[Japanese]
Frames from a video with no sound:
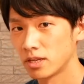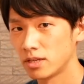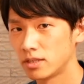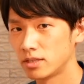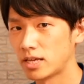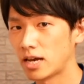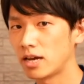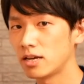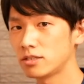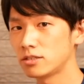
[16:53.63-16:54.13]

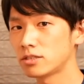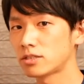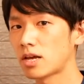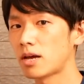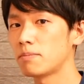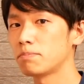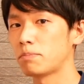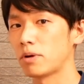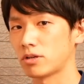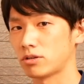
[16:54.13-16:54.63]
大豆
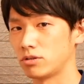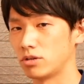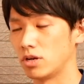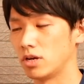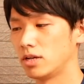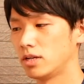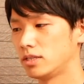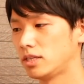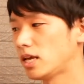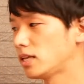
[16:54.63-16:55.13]
タンパク、
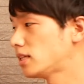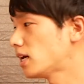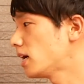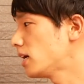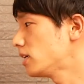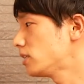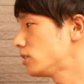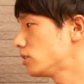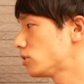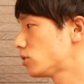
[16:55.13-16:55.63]
ね、
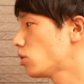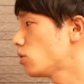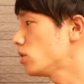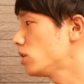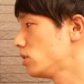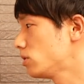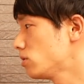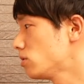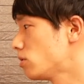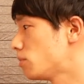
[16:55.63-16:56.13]
大豆
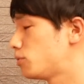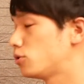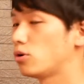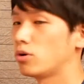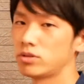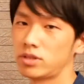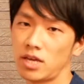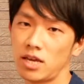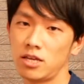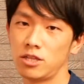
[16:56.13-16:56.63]
ソイの
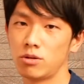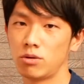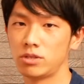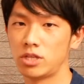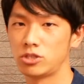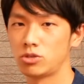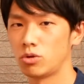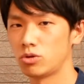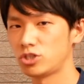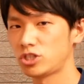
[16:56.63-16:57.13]
プロテイン飲ん
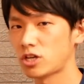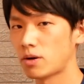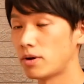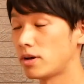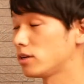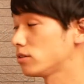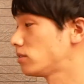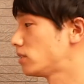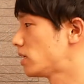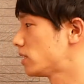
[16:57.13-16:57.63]
で調子が
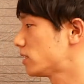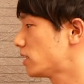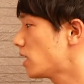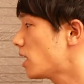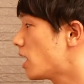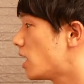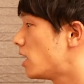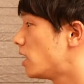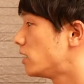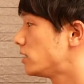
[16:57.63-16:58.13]
悪くなった
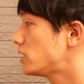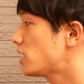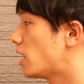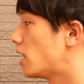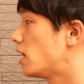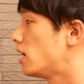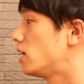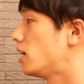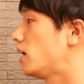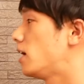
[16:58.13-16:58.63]
ら、
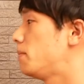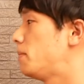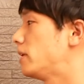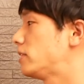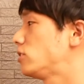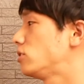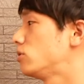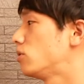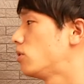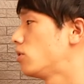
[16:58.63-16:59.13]
じゃあ、えー、
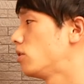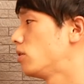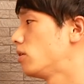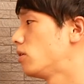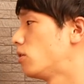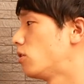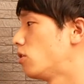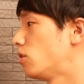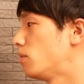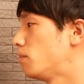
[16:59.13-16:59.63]
別
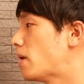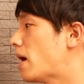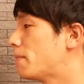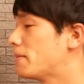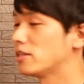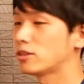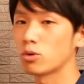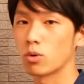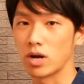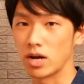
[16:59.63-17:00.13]
の
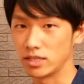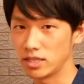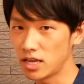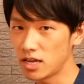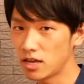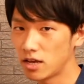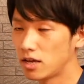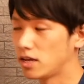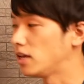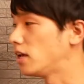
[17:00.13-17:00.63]
豆とか
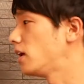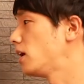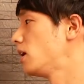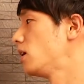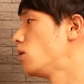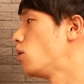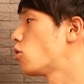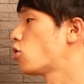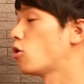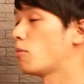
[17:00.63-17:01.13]
ね、
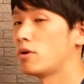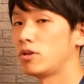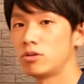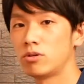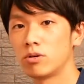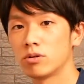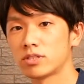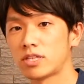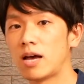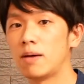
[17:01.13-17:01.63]
えー、お米
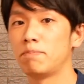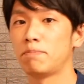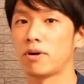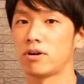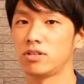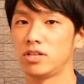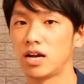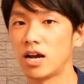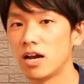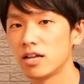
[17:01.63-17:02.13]
の
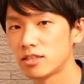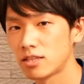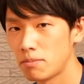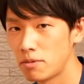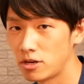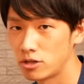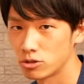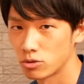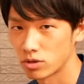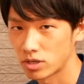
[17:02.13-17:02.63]
タンパクに変えて
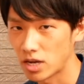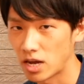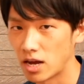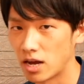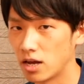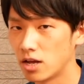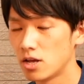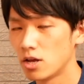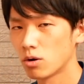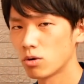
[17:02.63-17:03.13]
みると
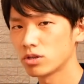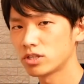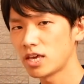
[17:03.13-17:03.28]
か、これ